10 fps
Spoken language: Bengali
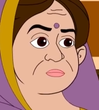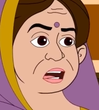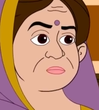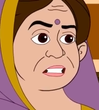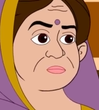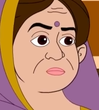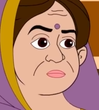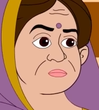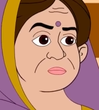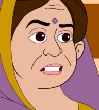আছো
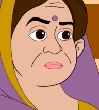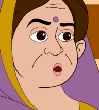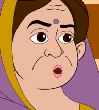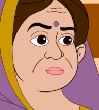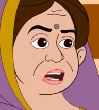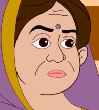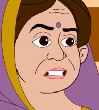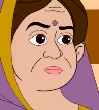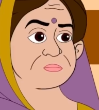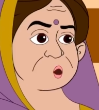বৌমা ভালো
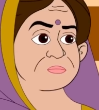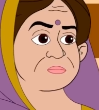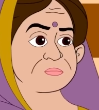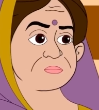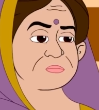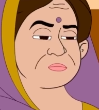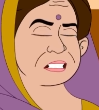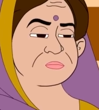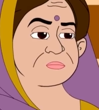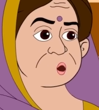তো
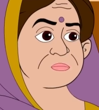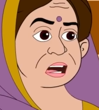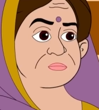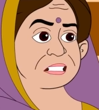এইদিকে তো